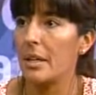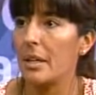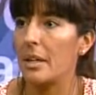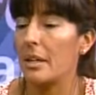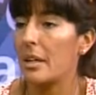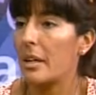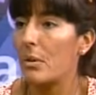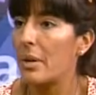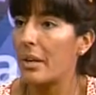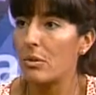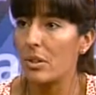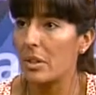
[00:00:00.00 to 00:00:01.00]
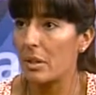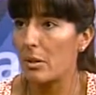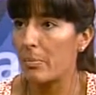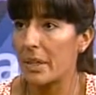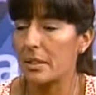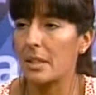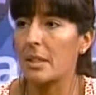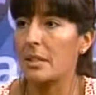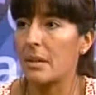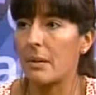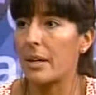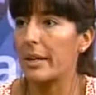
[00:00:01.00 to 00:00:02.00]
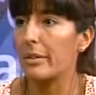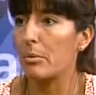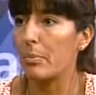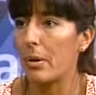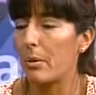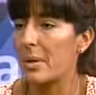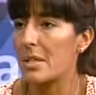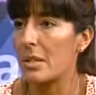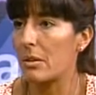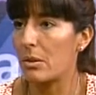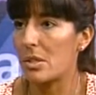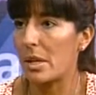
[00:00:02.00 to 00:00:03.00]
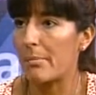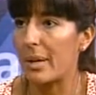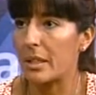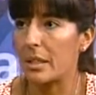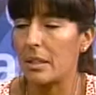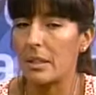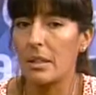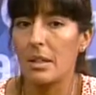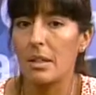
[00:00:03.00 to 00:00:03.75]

es que queda un año entero para seguir trabajando por los vecinos de San Martín